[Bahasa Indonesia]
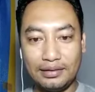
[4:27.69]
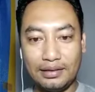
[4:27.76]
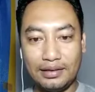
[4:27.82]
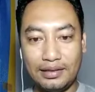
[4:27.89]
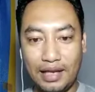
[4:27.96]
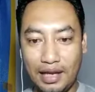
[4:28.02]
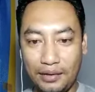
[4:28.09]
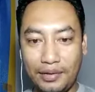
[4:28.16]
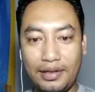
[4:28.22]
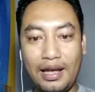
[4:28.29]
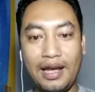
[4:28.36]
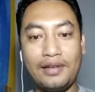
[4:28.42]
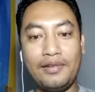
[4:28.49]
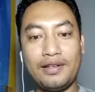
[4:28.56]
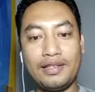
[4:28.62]
saya Wilah
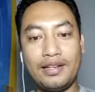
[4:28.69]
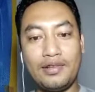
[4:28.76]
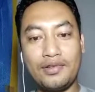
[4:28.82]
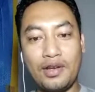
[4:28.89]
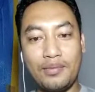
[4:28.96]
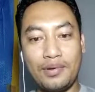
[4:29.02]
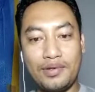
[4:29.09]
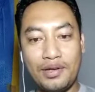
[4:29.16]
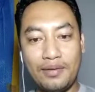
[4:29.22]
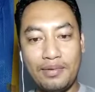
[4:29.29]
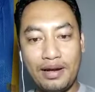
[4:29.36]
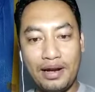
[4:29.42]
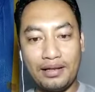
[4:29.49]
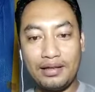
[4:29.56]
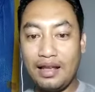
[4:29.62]
Hardan dari Sukabumi, Jawa
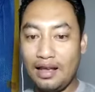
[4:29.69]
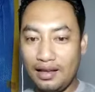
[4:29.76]
Barat,